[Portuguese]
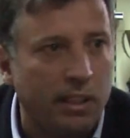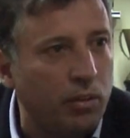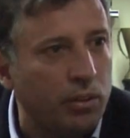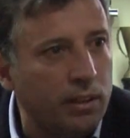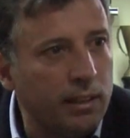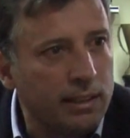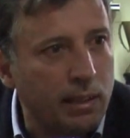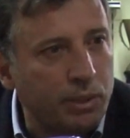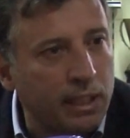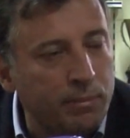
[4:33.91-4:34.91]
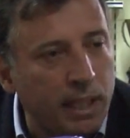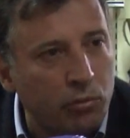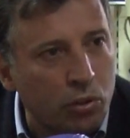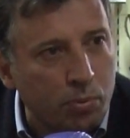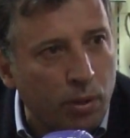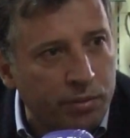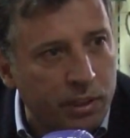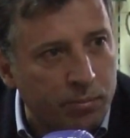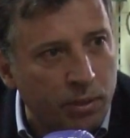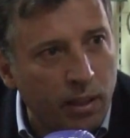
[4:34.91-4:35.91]
não. Estamos a caminhar todos para o
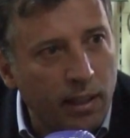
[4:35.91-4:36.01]
abismo.